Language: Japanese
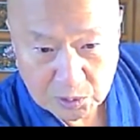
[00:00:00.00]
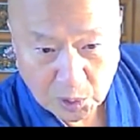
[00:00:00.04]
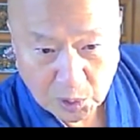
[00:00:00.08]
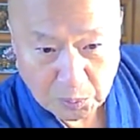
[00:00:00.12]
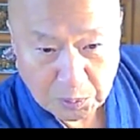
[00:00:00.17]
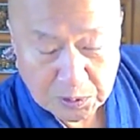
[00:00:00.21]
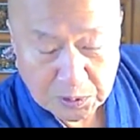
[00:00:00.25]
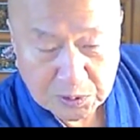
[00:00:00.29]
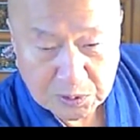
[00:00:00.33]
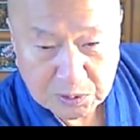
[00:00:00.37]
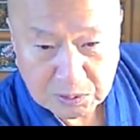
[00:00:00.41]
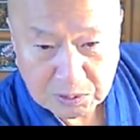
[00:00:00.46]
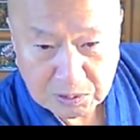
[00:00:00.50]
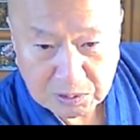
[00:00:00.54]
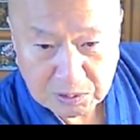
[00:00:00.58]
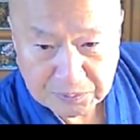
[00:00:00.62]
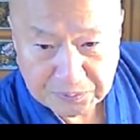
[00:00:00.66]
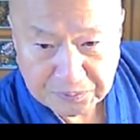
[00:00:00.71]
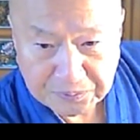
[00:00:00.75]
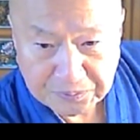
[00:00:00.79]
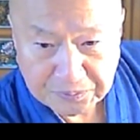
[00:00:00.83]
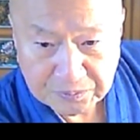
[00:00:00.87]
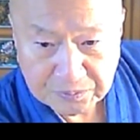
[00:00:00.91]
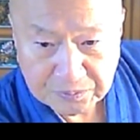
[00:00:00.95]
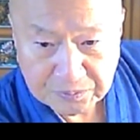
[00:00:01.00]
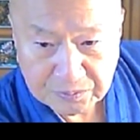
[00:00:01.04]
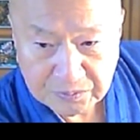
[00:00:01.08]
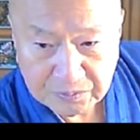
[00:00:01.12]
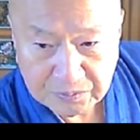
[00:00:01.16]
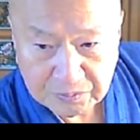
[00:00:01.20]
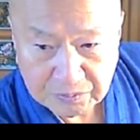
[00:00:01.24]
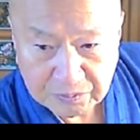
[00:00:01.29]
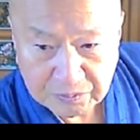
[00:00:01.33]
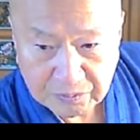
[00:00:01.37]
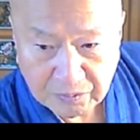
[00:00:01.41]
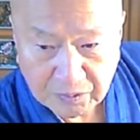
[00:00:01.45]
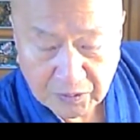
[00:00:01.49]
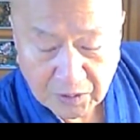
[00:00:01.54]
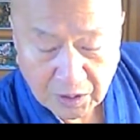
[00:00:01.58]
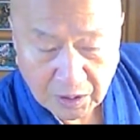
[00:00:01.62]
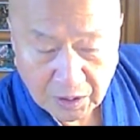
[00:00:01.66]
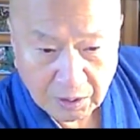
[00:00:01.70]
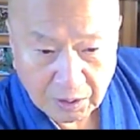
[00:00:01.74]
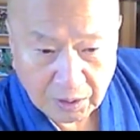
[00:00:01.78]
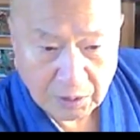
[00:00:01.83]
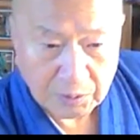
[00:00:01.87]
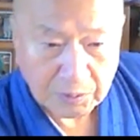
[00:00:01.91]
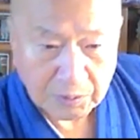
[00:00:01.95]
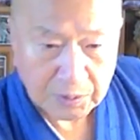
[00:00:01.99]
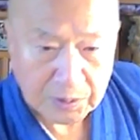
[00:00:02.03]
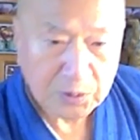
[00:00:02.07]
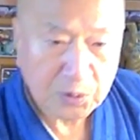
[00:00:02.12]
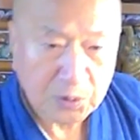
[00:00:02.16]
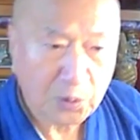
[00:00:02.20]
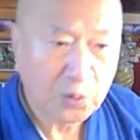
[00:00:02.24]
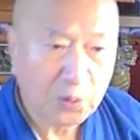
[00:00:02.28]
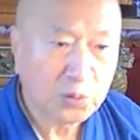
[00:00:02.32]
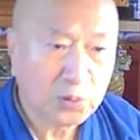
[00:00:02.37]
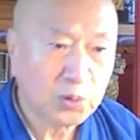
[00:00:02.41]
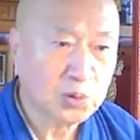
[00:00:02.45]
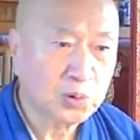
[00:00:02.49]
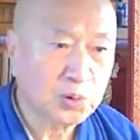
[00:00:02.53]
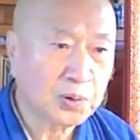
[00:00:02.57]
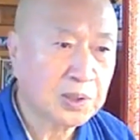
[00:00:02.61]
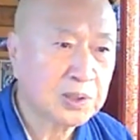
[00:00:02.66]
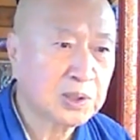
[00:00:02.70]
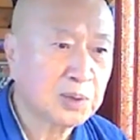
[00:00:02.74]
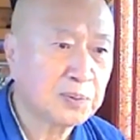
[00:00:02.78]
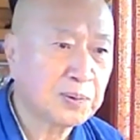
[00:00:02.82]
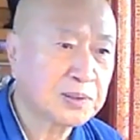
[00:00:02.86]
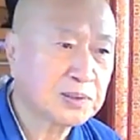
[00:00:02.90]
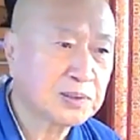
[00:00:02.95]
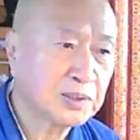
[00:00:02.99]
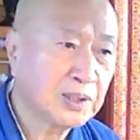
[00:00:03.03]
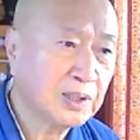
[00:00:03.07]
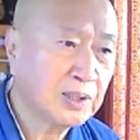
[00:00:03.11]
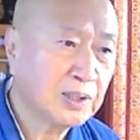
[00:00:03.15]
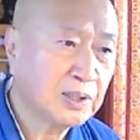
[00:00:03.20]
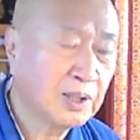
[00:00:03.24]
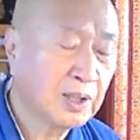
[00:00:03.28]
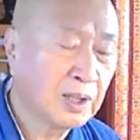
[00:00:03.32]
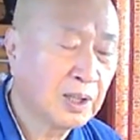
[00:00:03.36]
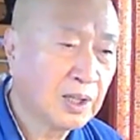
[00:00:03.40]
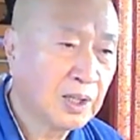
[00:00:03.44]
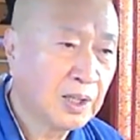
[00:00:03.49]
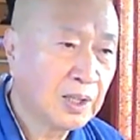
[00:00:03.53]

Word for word: 飛びつく。そういうこともやってますね。